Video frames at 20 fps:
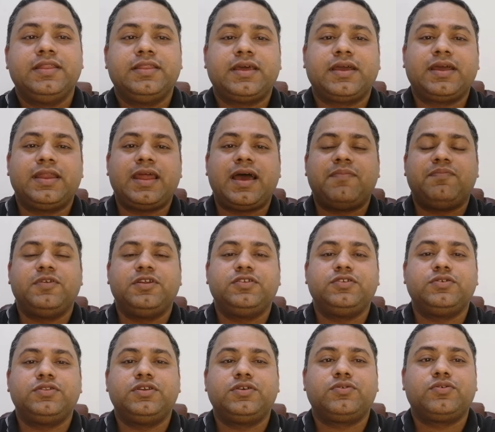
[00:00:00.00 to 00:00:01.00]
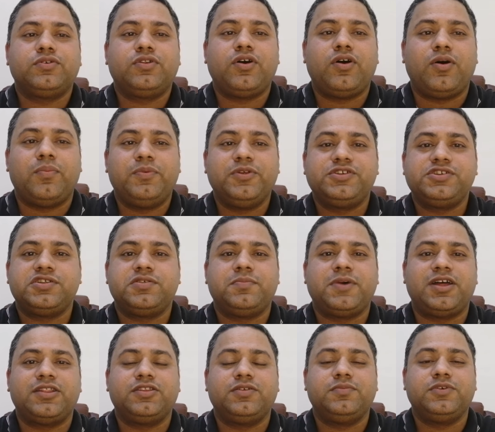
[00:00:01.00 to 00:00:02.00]
দেখেন আপনি যদি কোনো অফিসের
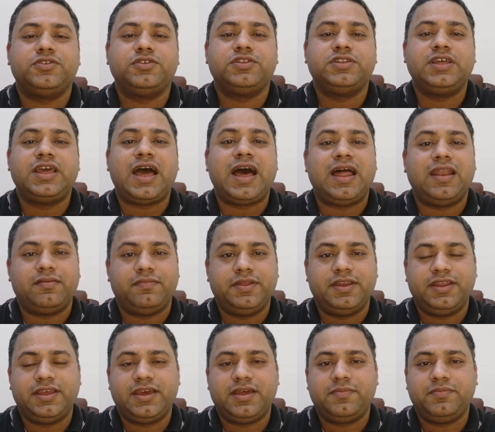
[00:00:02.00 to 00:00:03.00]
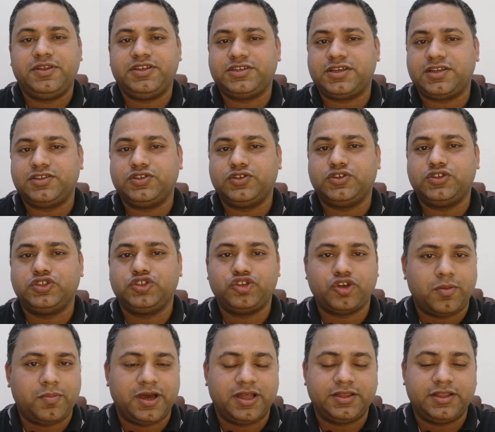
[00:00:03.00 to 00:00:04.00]
মাধ্যমে যদি আলবেনিয়ার ভিসার জন্য
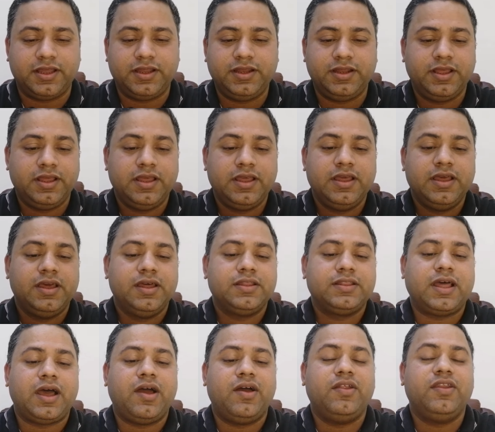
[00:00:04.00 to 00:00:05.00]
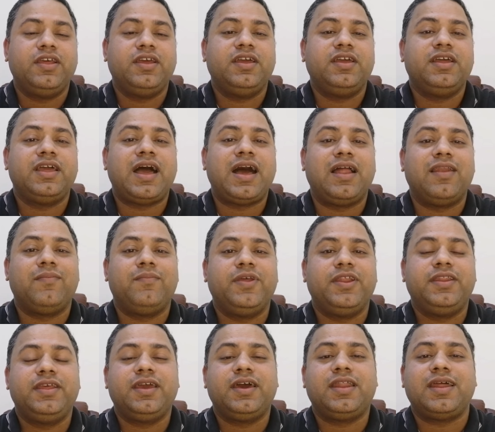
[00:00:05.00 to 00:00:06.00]
জমা দেন তাহলে
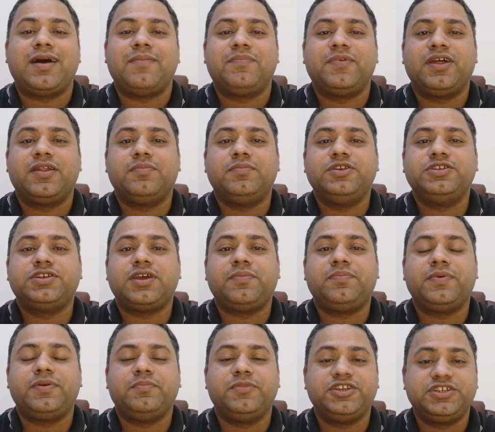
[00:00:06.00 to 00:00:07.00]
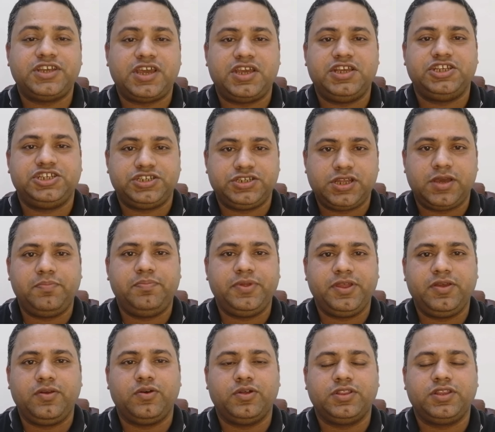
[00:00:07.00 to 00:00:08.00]
আলবেনিয়ার আপনার ভিসা ভিসা
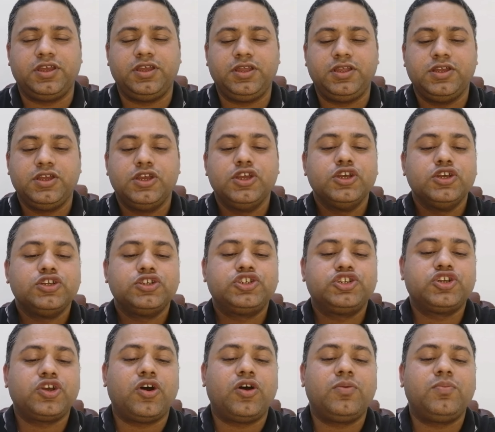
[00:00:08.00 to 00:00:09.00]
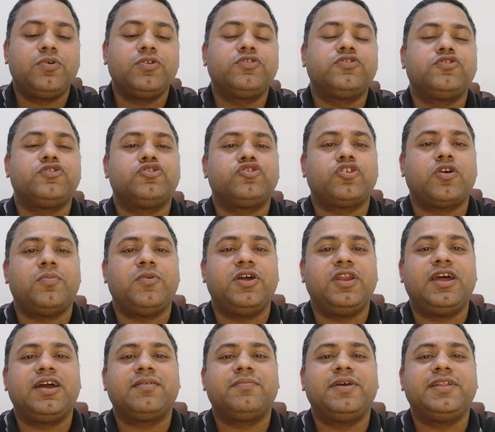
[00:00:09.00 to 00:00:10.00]
স্ট্যাম্পিং হতে সর্বোচ্চ সময়
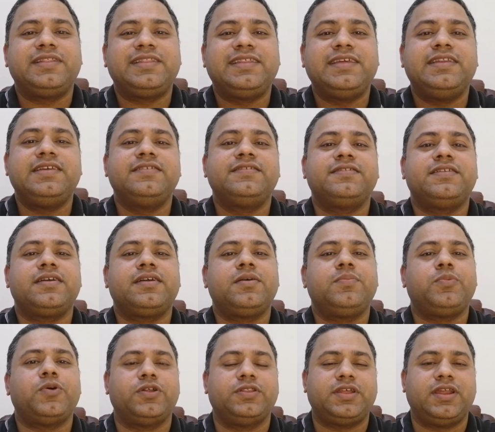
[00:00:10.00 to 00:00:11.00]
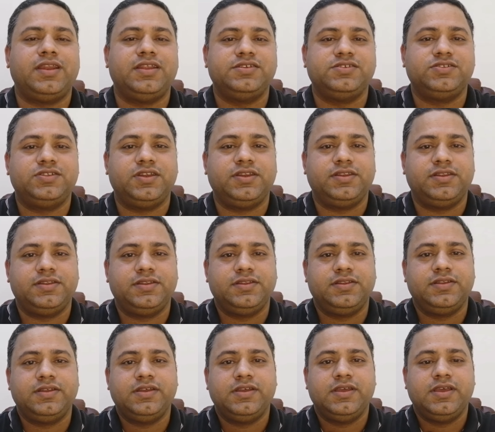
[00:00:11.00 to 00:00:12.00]
লাগবে তিরিশ থেকে পঁয়তাল্লিশ দিন
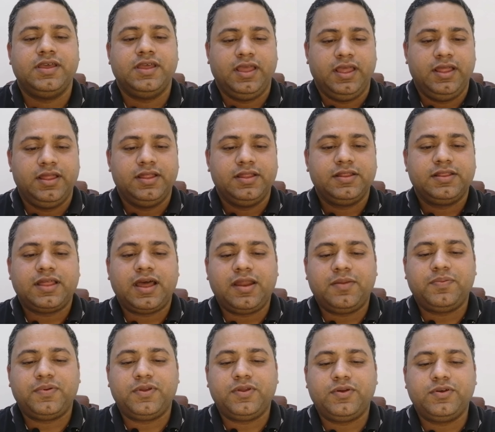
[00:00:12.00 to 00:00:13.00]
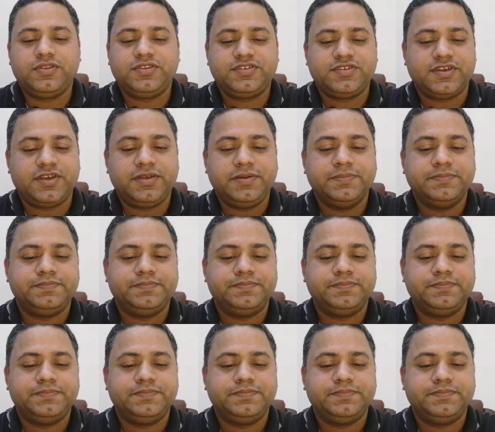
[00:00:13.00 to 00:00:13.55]
তারপরে হচ্ছে